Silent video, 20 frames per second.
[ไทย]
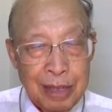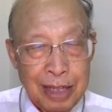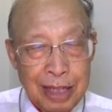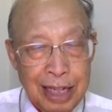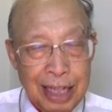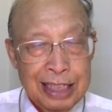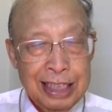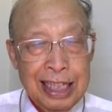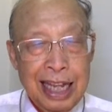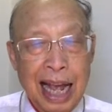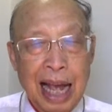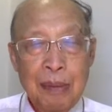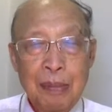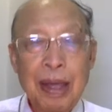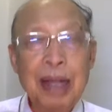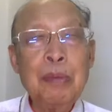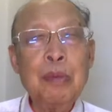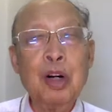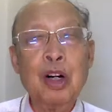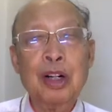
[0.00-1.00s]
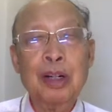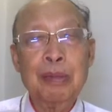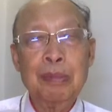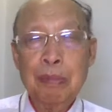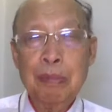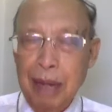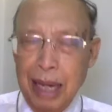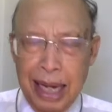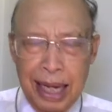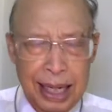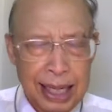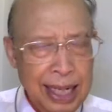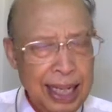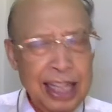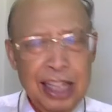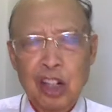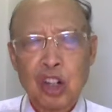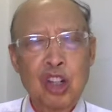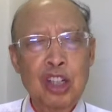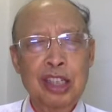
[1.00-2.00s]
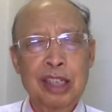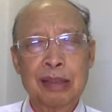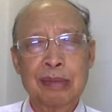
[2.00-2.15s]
รักษาแม่นบ่แม่นแน่นอน